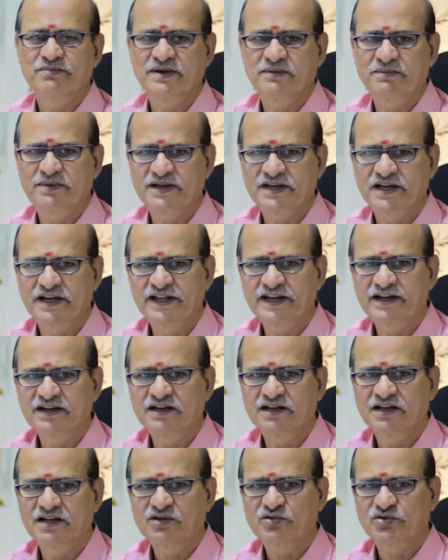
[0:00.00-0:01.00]
இப்படிப்பட்ட
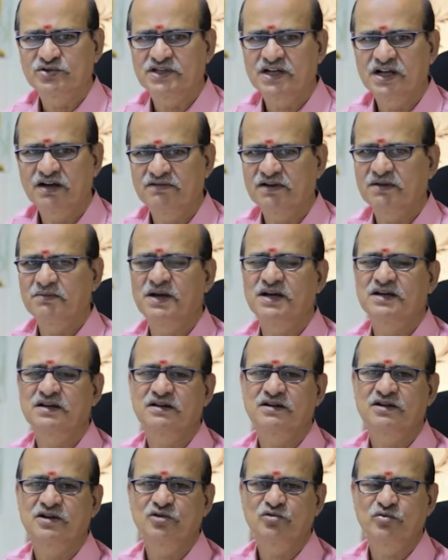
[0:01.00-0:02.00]
நேரங்களில் கொஞ்சம் கவனமாக
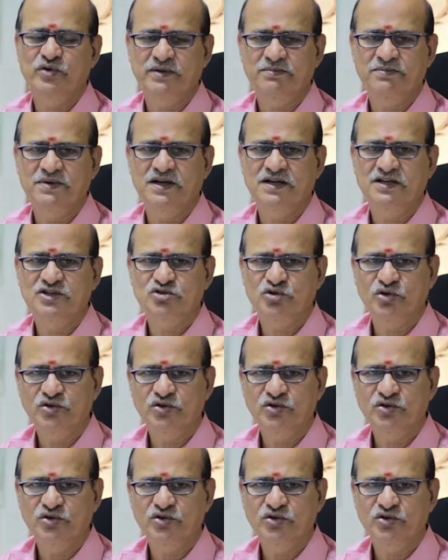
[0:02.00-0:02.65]
இருக்கணும் குறிப்பாக